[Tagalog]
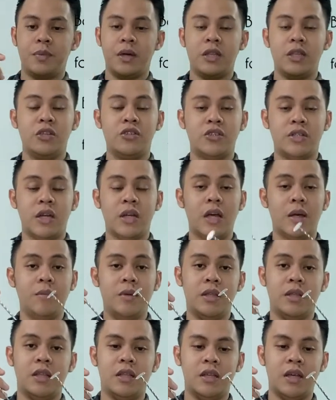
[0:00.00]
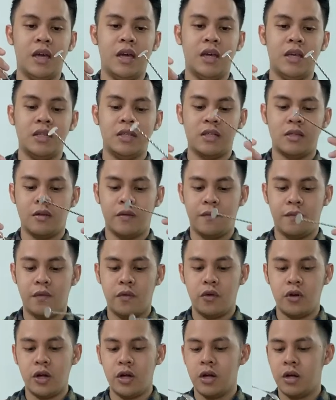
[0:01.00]
Pwede nyo siyang gamitin guys
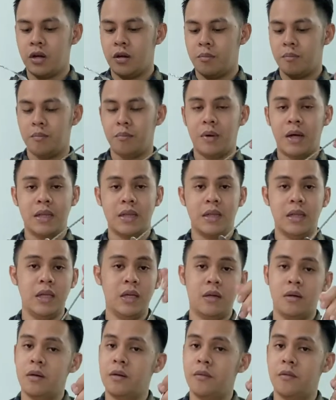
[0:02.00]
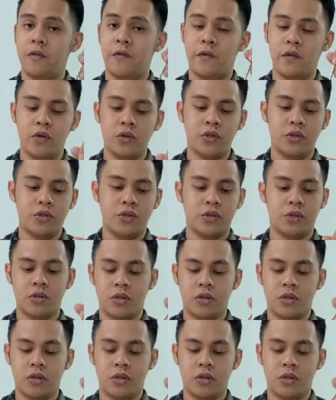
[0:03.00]
for modeling fruits,